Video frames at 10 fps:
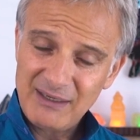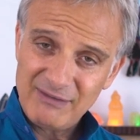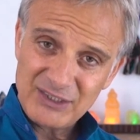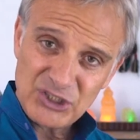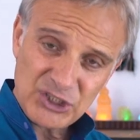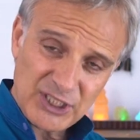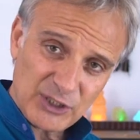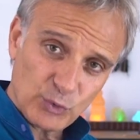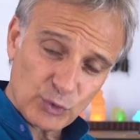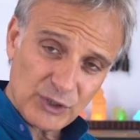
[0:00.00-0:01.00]
ve
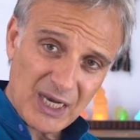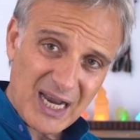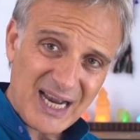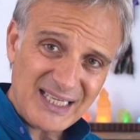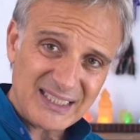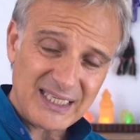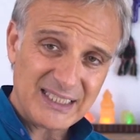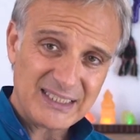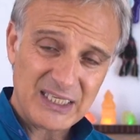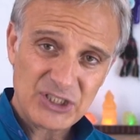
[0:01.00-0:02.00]
dışarıya doğru da aynı
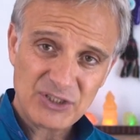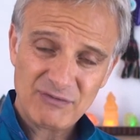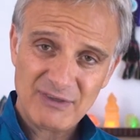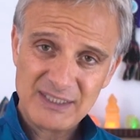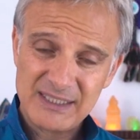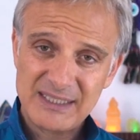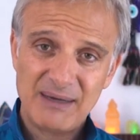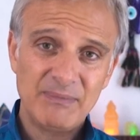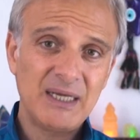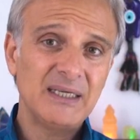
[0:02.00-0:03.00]
etkileşim ve
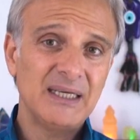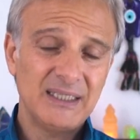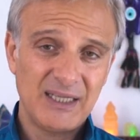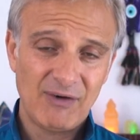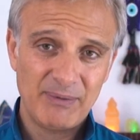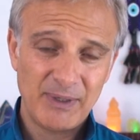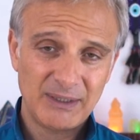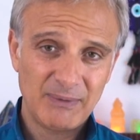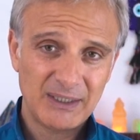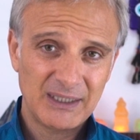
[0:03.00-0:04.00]
sistemler devam
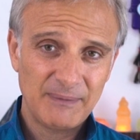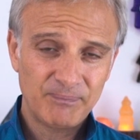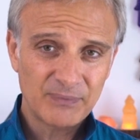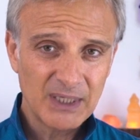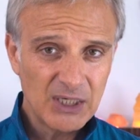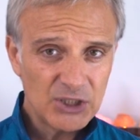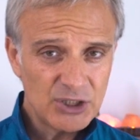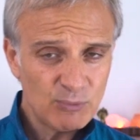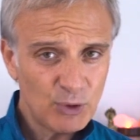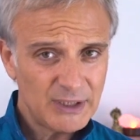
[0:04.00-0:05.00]
etmekte.
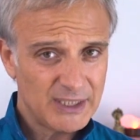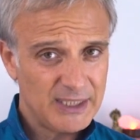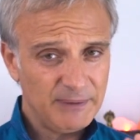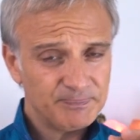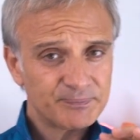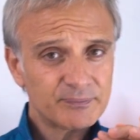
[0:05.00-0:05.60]
Şimdi buradaki